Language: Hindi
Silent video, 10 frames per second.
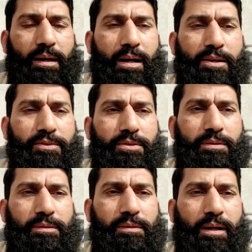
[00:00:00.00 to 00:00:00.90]
आज
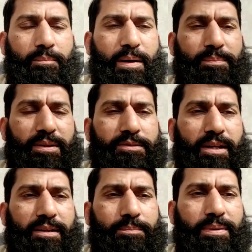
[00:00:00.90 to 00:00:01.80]
हम अपने
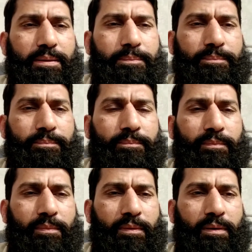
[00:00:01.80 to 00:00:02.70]
चैनल पे
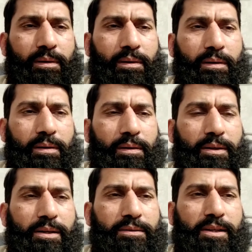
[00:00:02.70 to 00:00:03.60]

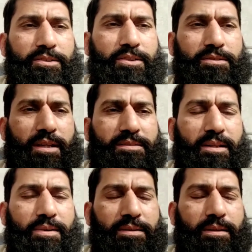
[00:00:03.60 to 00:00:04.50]
एक नई चीज़ का
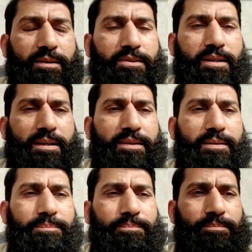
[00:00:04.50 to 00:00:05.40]
इजाफा करने जा रहे
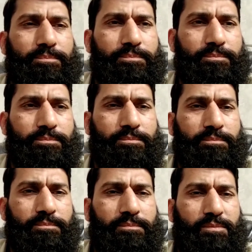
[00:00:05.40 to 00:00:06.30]

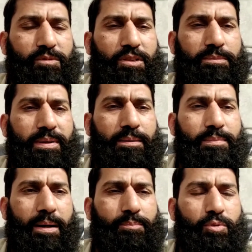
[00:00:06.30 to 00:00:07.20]
हैं जिसमें
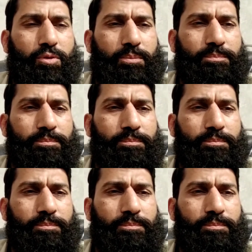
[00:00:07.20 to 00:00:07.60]
हम आपको